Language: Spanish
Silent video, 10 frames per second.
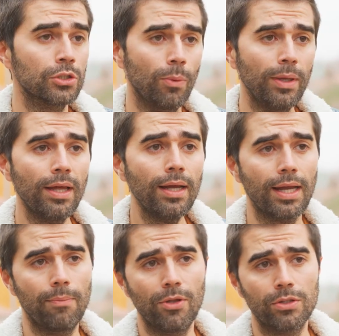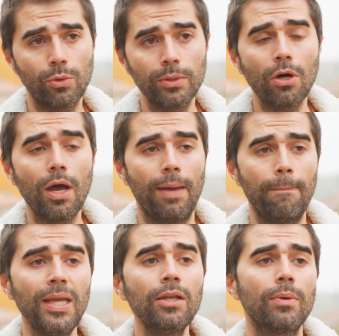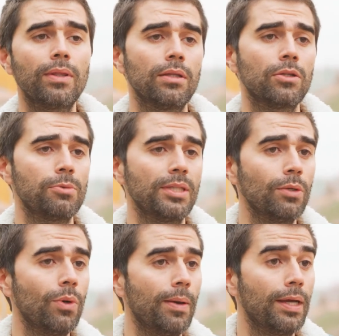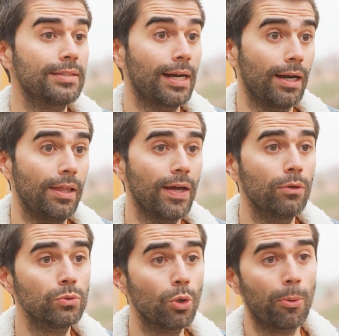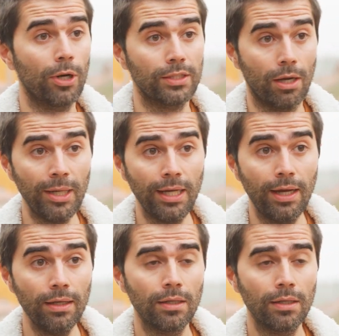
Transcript: Su vida cambió de súbito en 1929, tras realizar un tour por Latinoamérica.